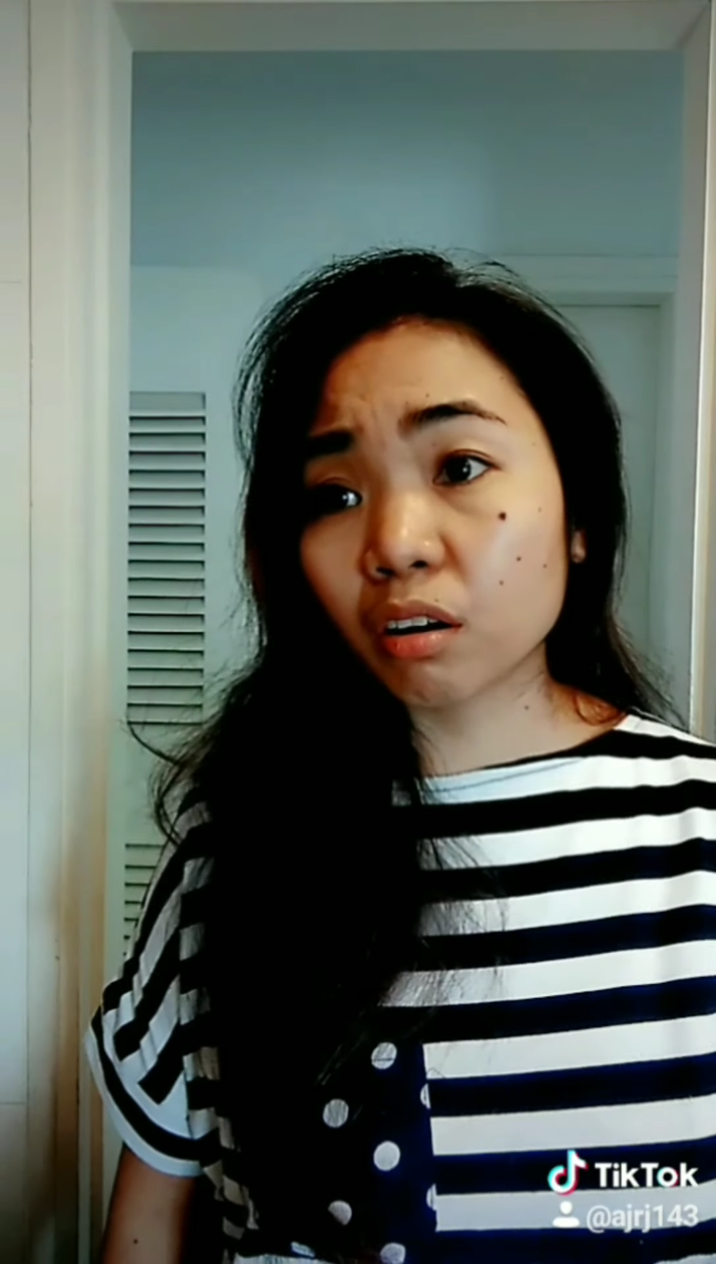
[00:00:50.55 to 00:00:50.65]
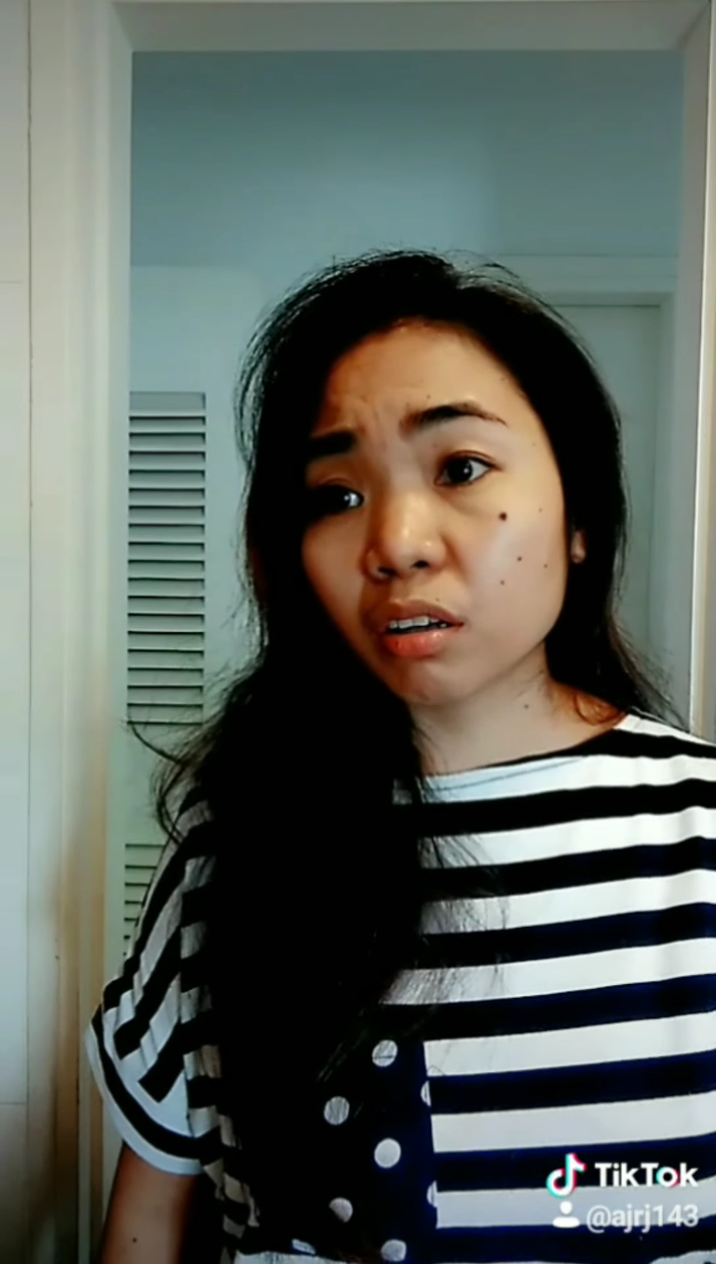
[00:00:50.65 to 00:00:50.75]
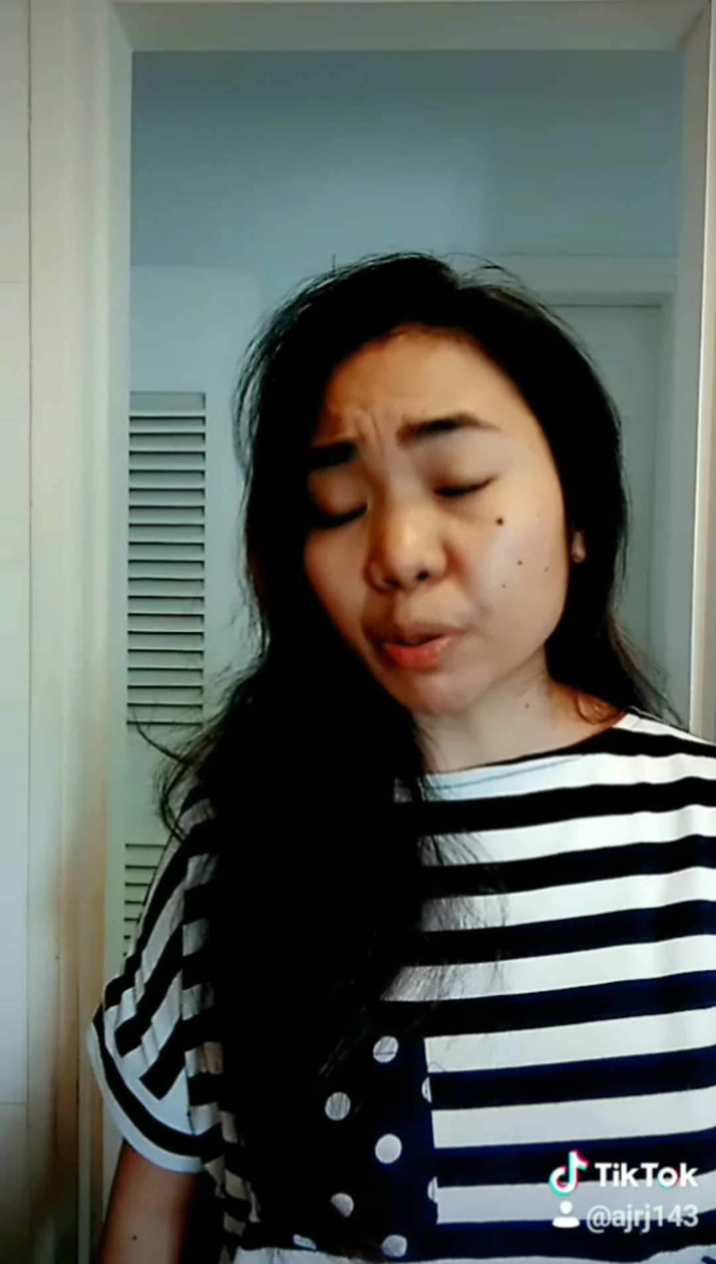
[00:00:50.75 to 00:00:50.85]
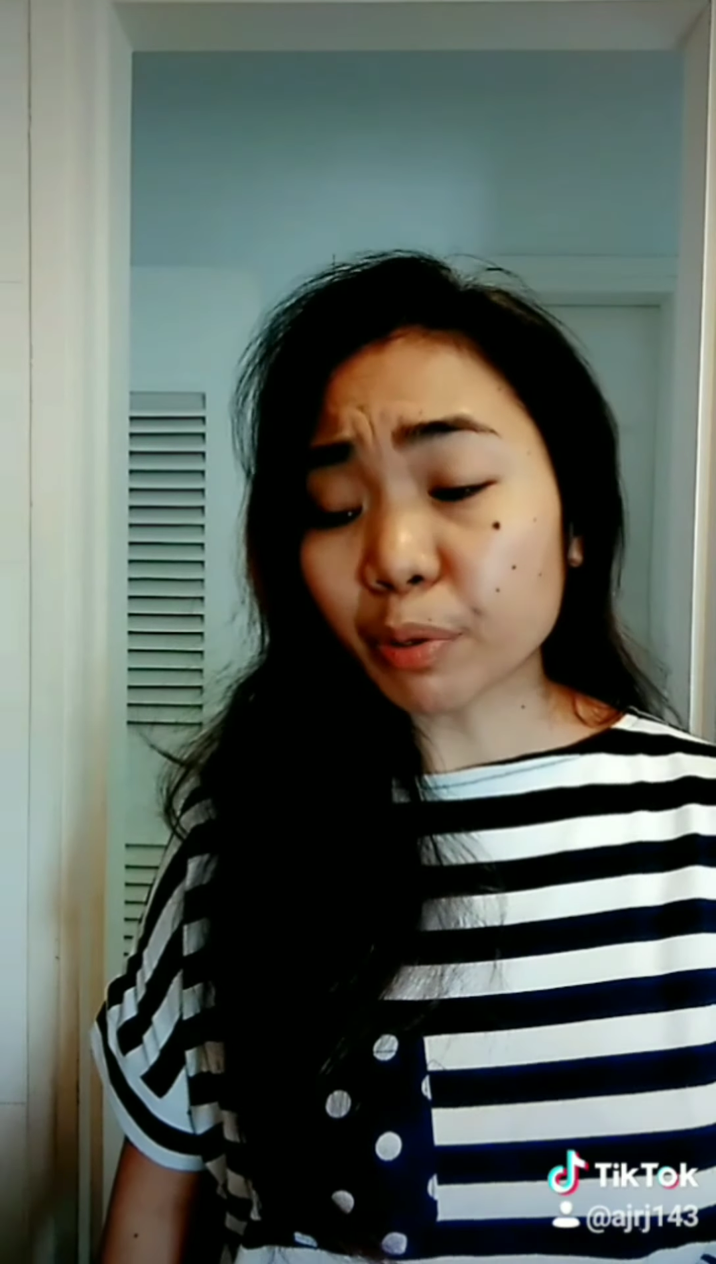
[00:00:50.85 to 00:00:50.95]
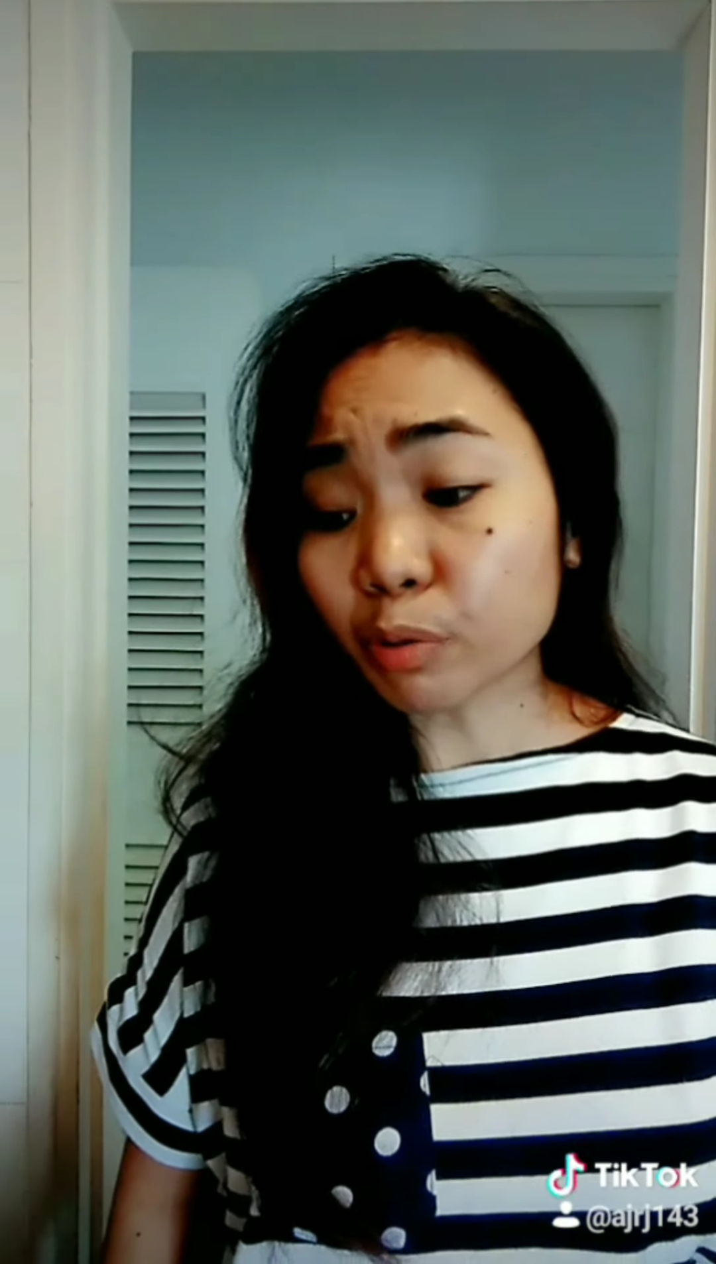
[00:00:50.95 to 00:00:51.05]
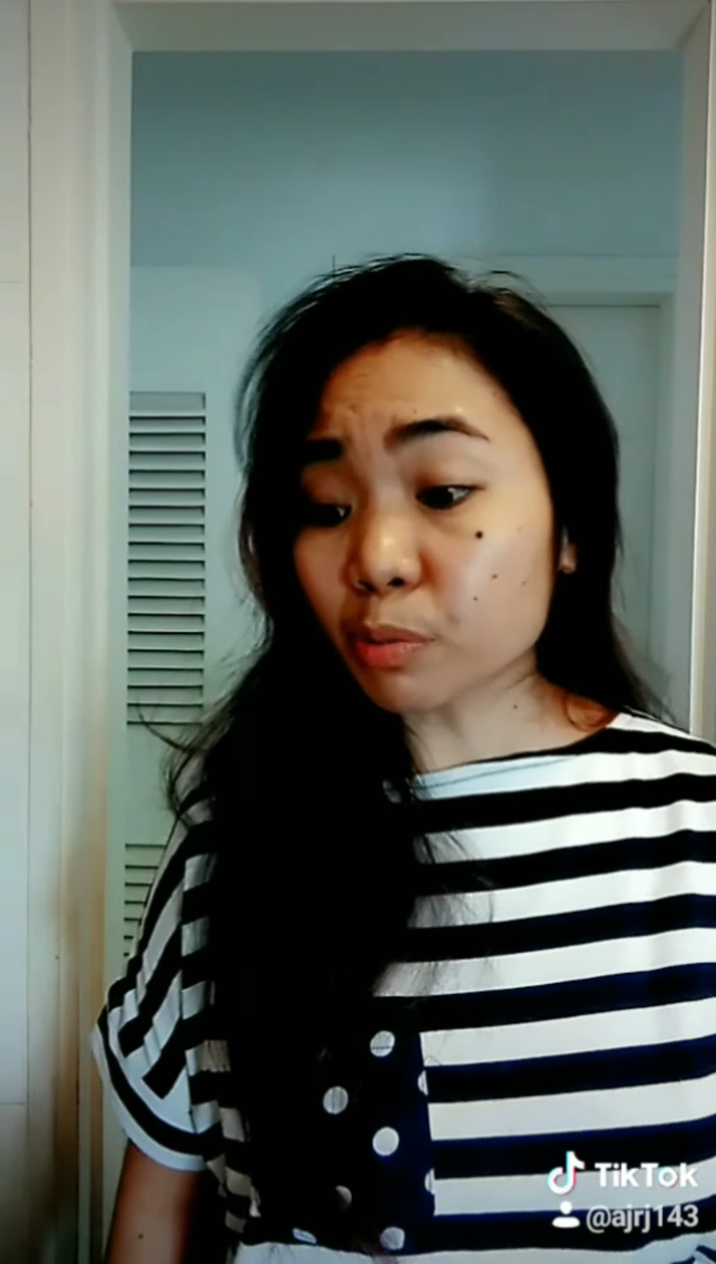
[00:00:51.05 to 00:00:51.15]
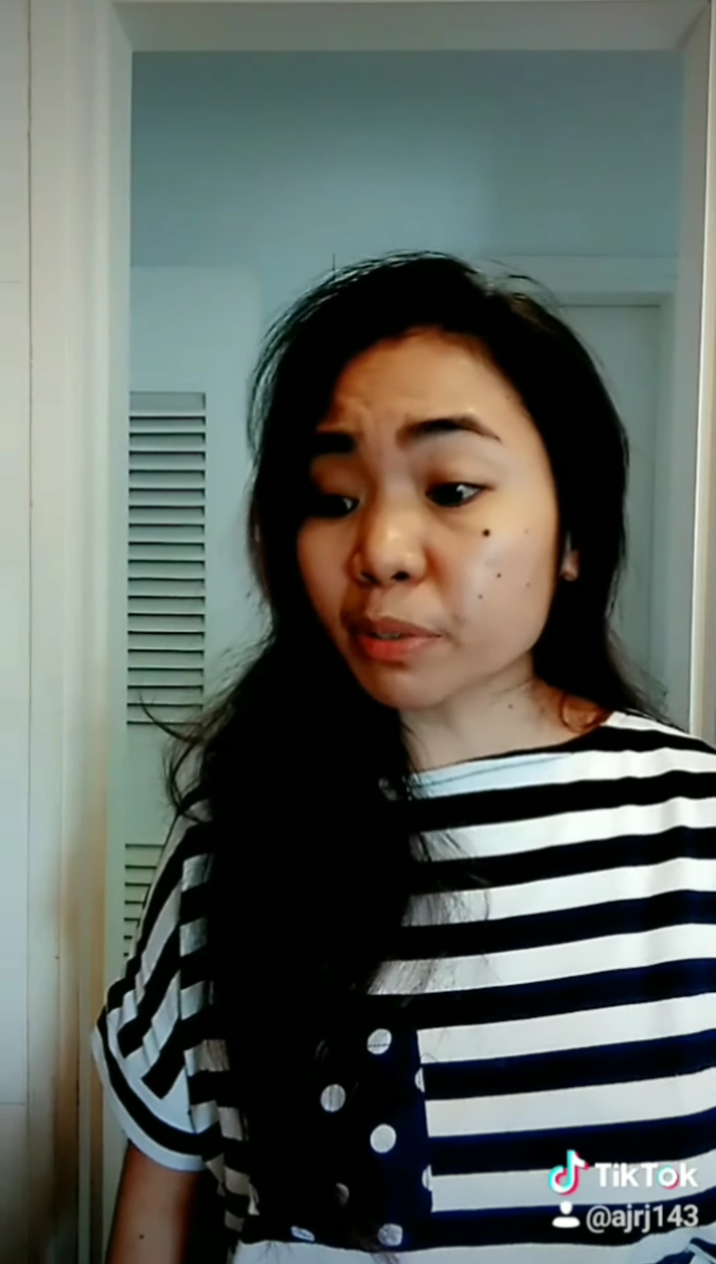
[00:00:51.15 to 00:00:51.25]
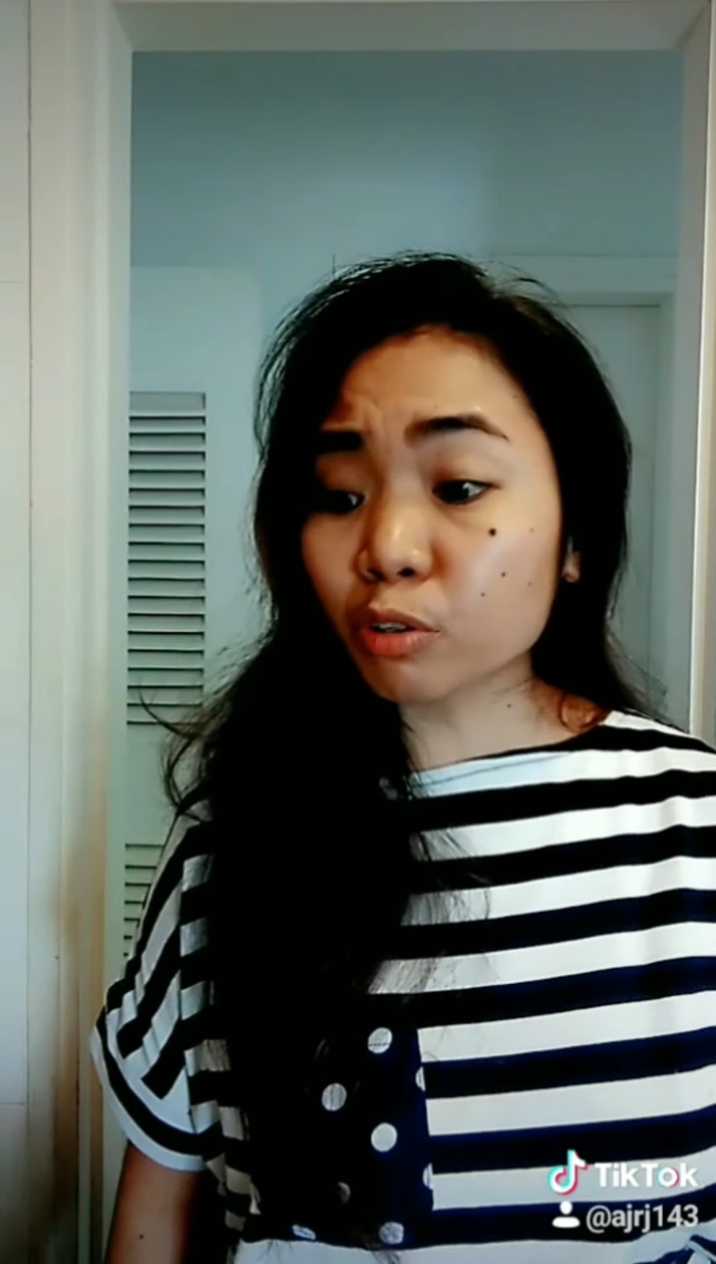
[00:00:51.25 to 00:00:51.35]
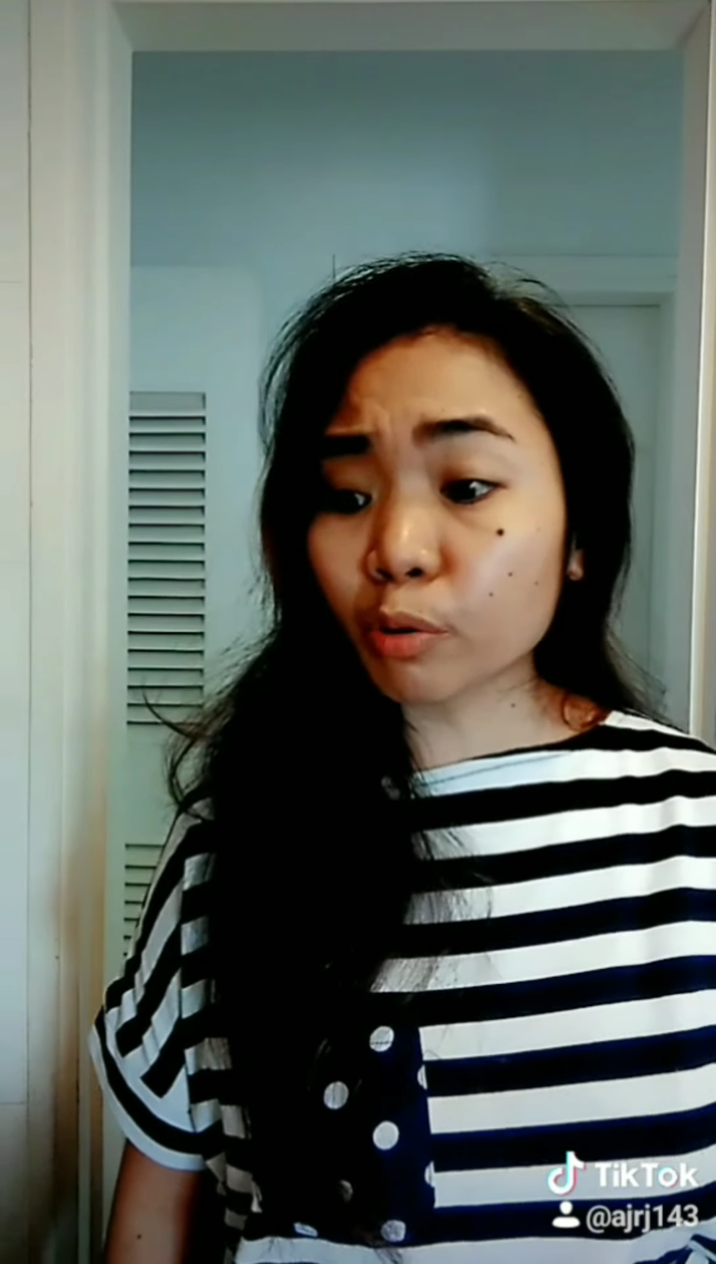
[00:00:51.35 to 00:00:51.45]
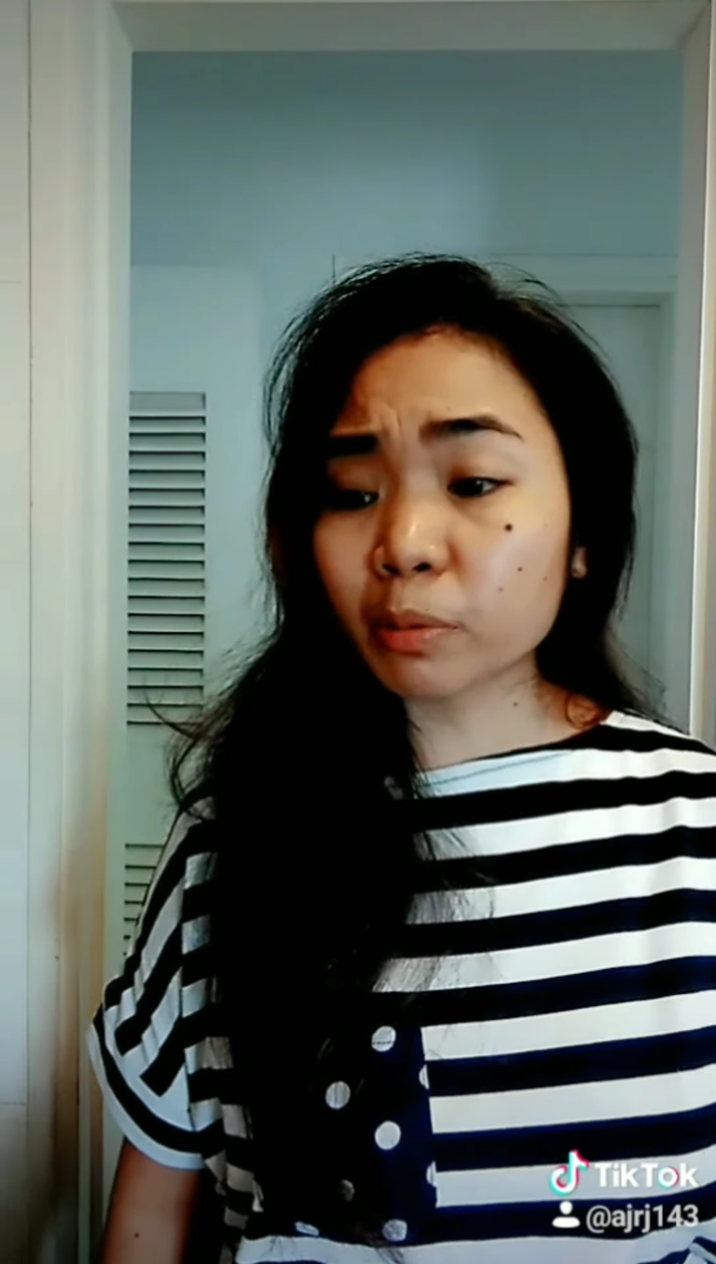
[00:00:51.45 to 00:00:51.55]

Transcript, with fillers: Ang sabi ko naman sa'yo,